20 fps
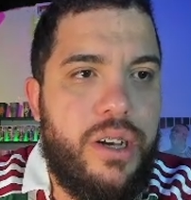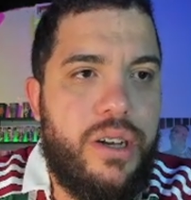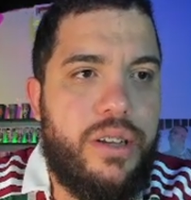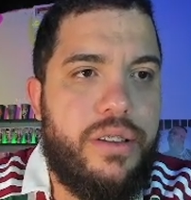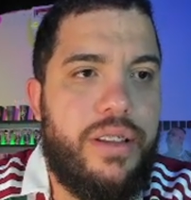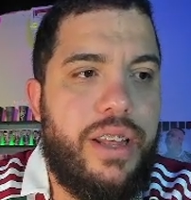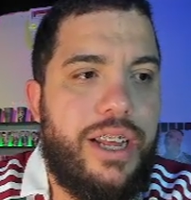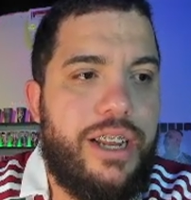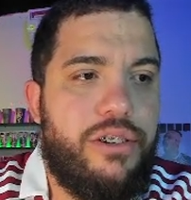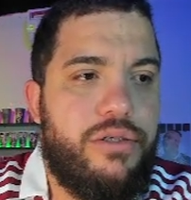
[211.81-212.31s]

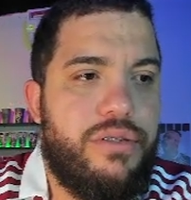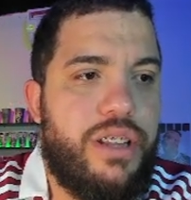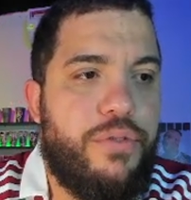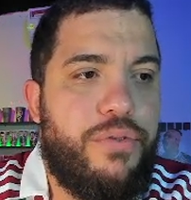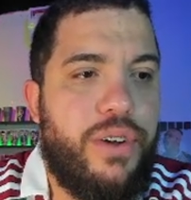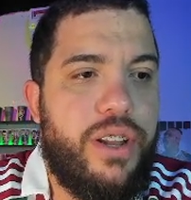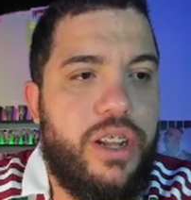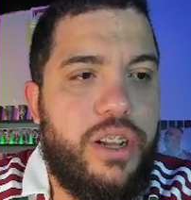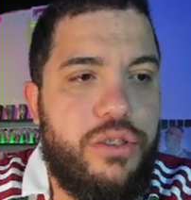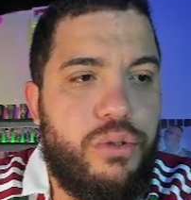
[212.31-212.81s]
Né? A gente não está
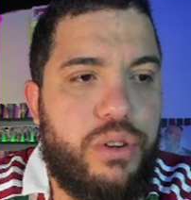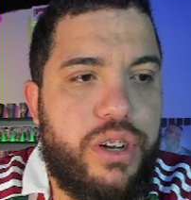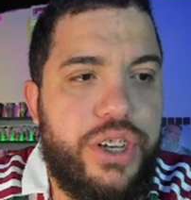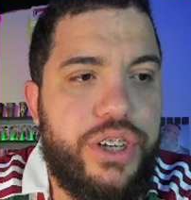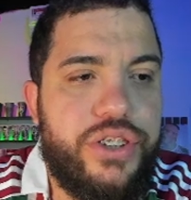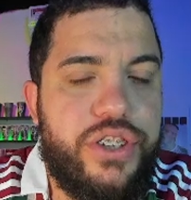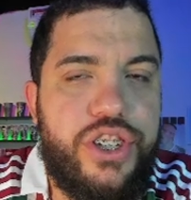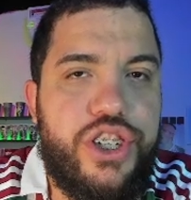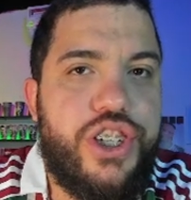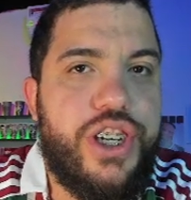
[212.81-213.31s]
falando do
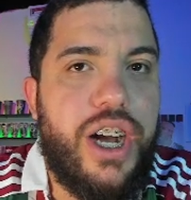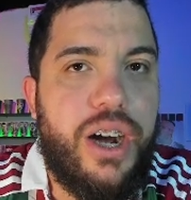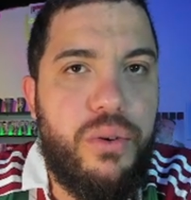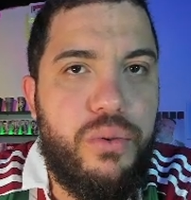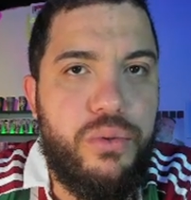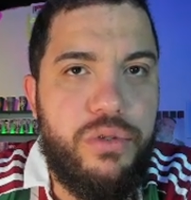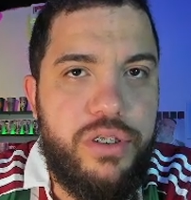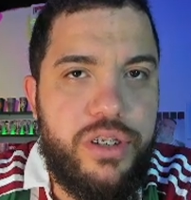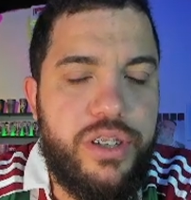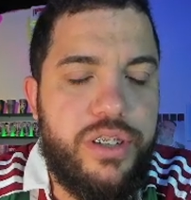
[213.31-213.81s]
15 de
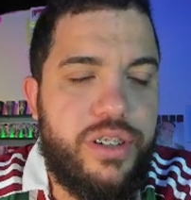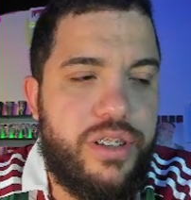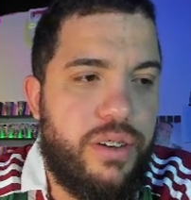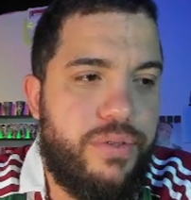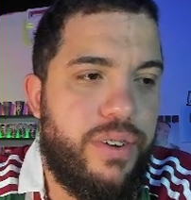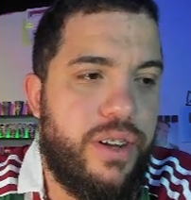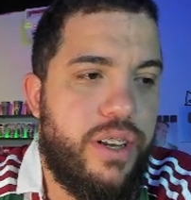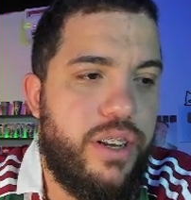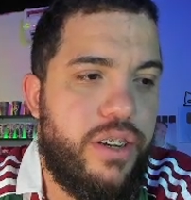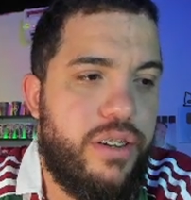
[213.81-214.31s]
Jaú, a gente está
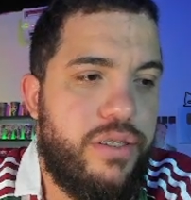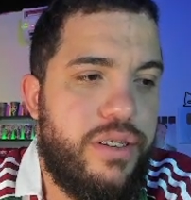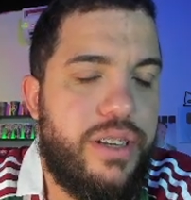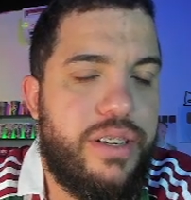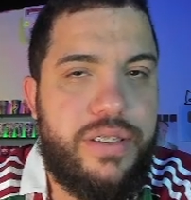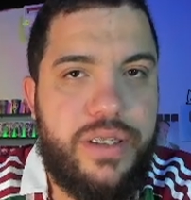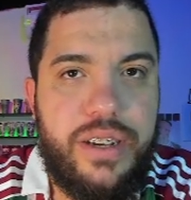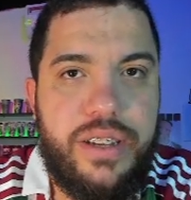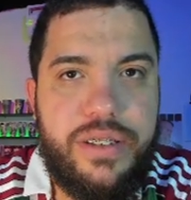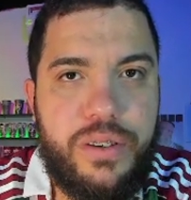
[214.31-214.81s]
falando da
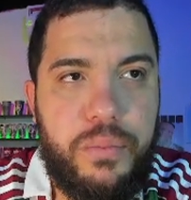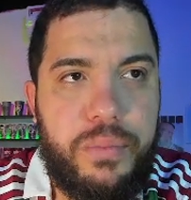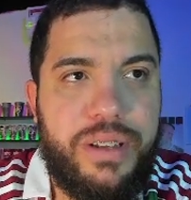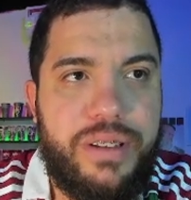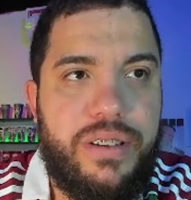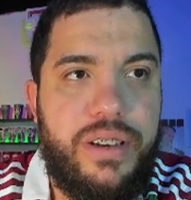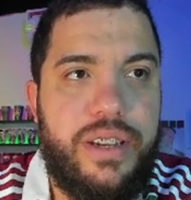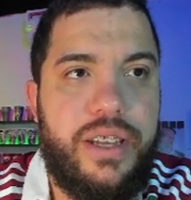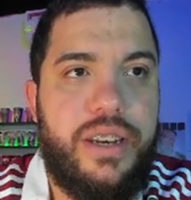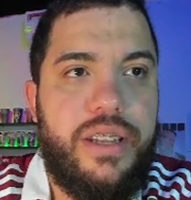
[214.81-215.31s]
seleção
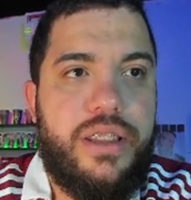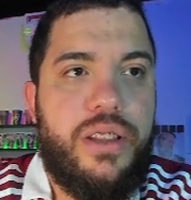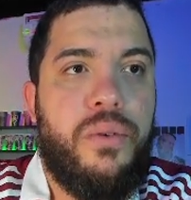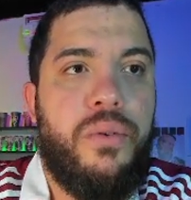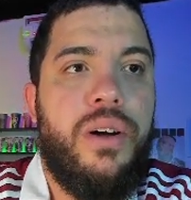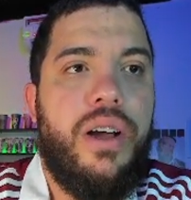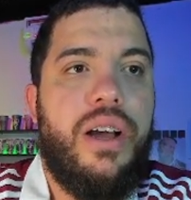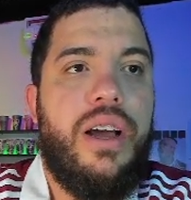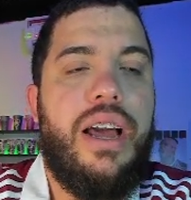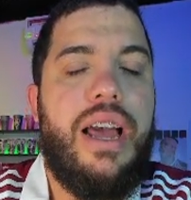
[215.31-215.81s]
brasileira. Então,
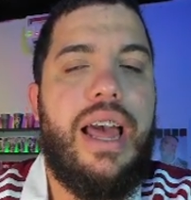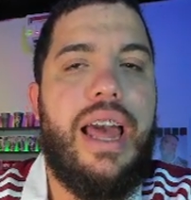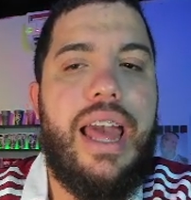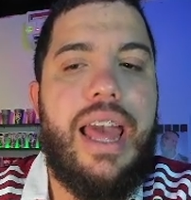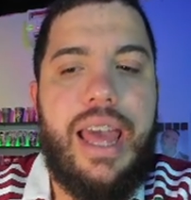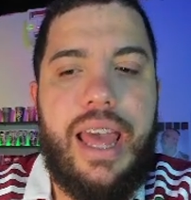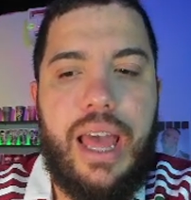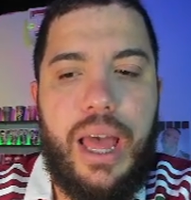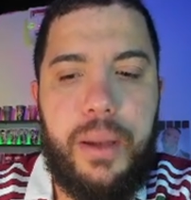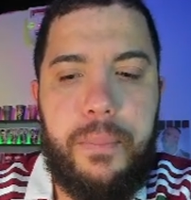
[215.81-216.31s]

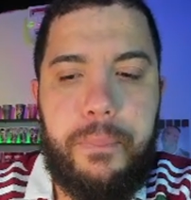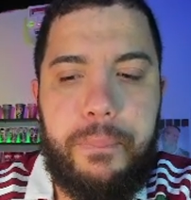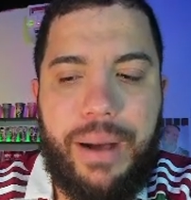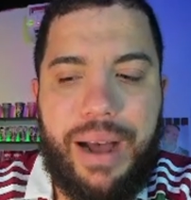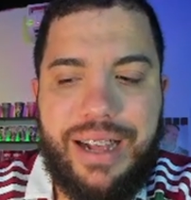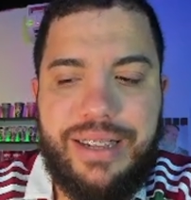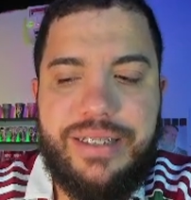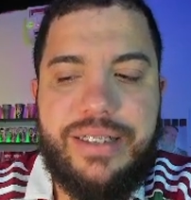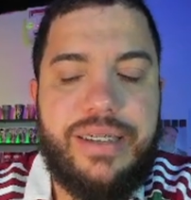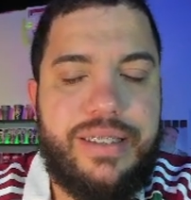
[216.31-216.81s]
é,
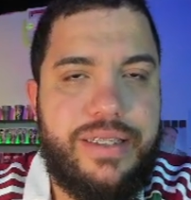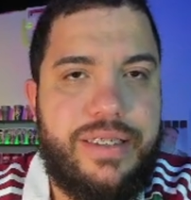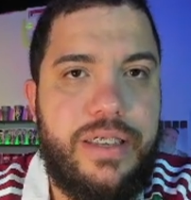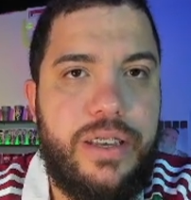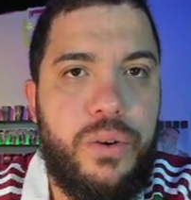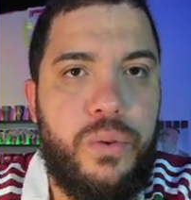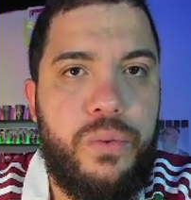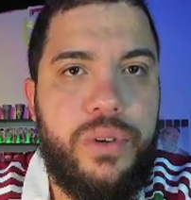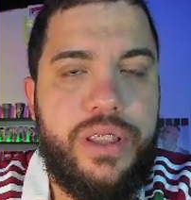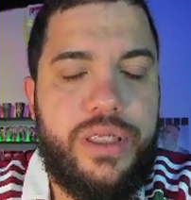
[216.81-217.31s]
passa a ser
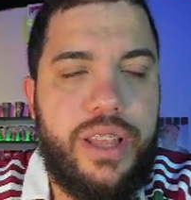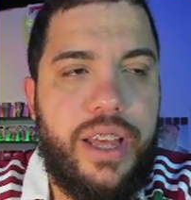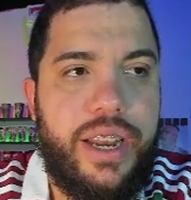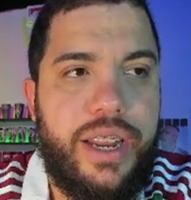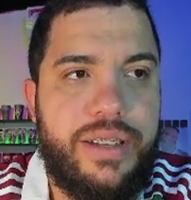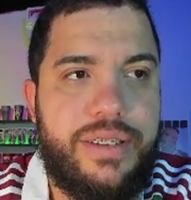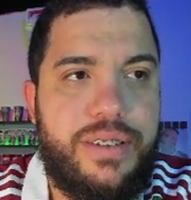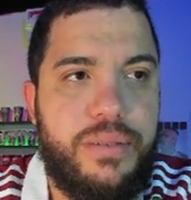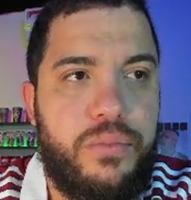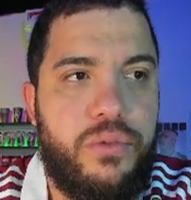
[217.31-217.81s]
um
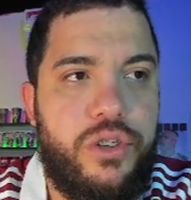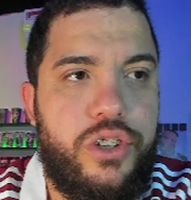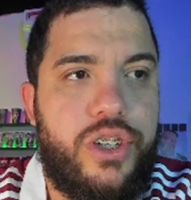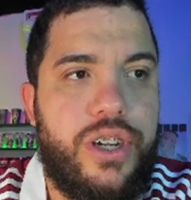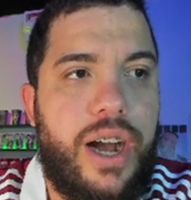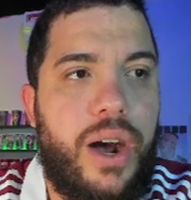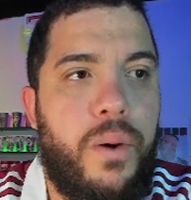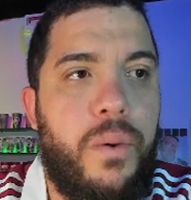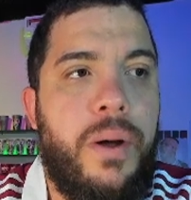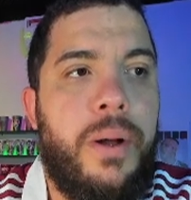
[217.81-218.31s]
interesse
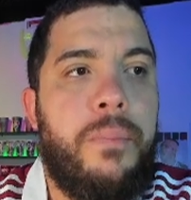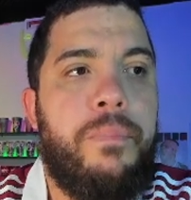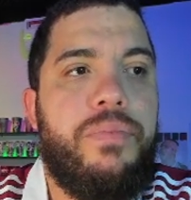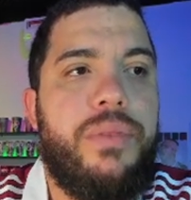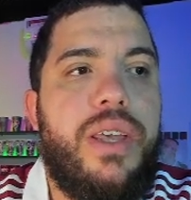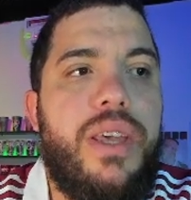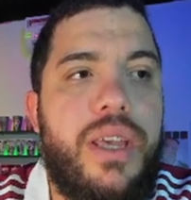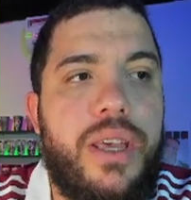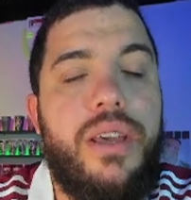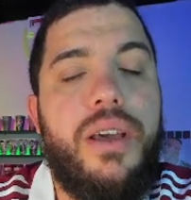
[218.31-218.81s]
mundial
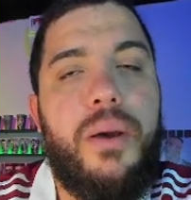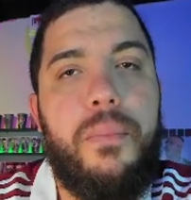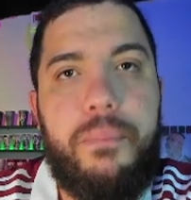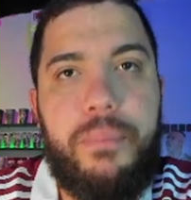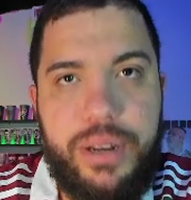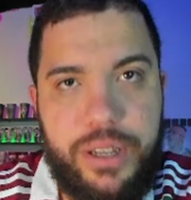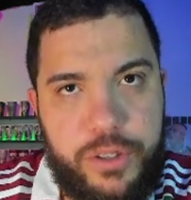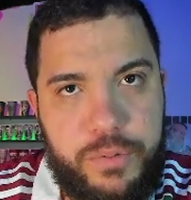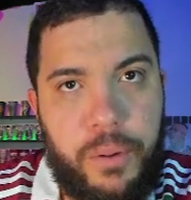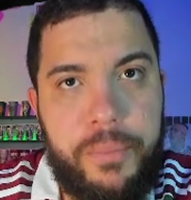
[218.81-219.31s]
e,
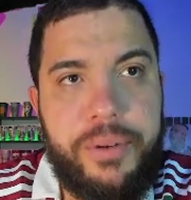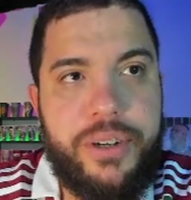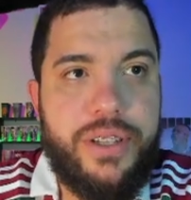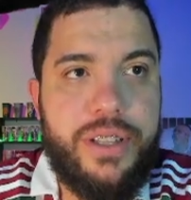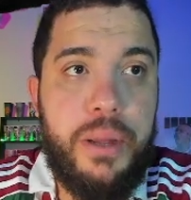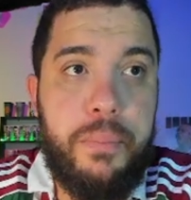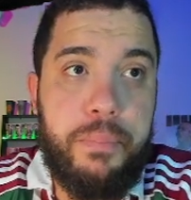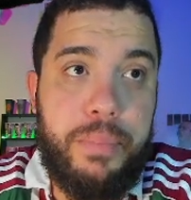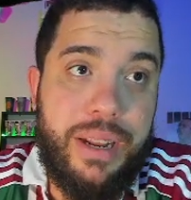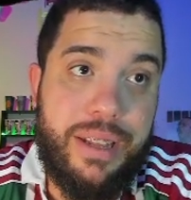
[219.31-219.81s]
principalmente,
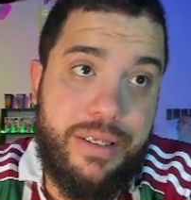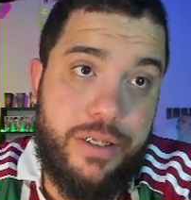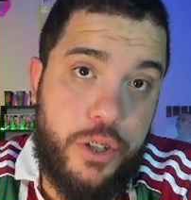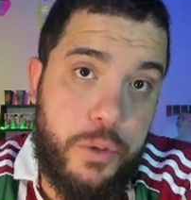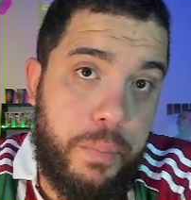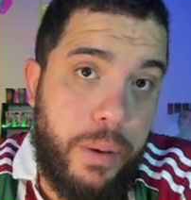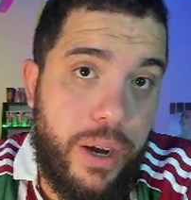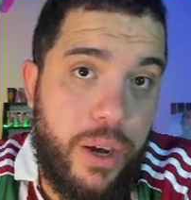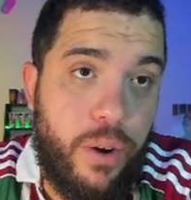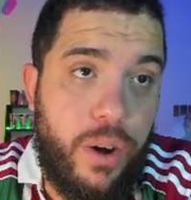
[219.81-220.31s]
da imprensa
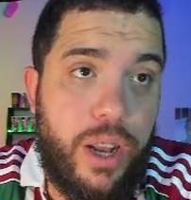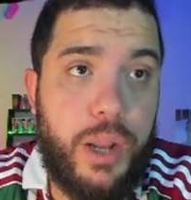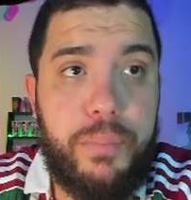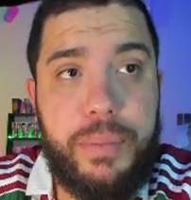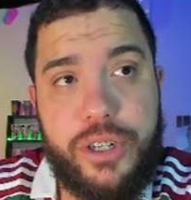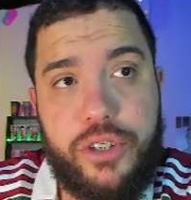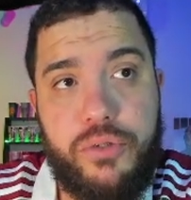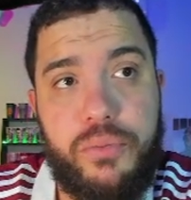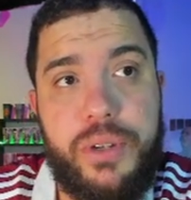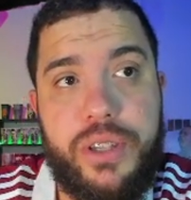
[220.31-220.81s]
espanhola, a
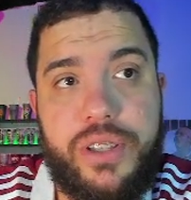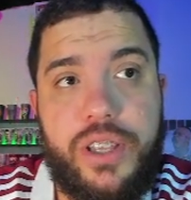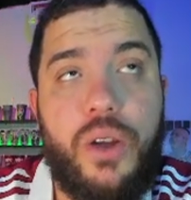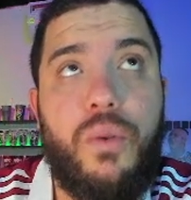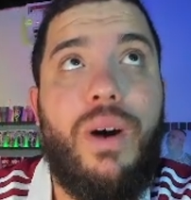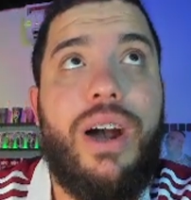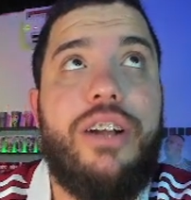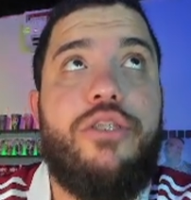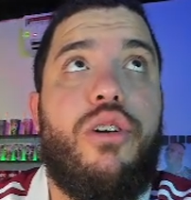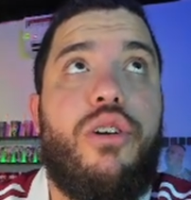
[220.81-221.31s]
partir do momento que
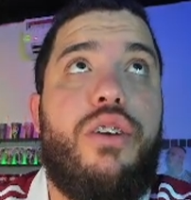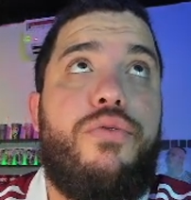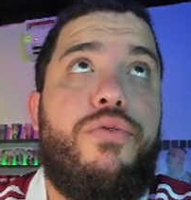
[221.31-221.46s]
Guardiola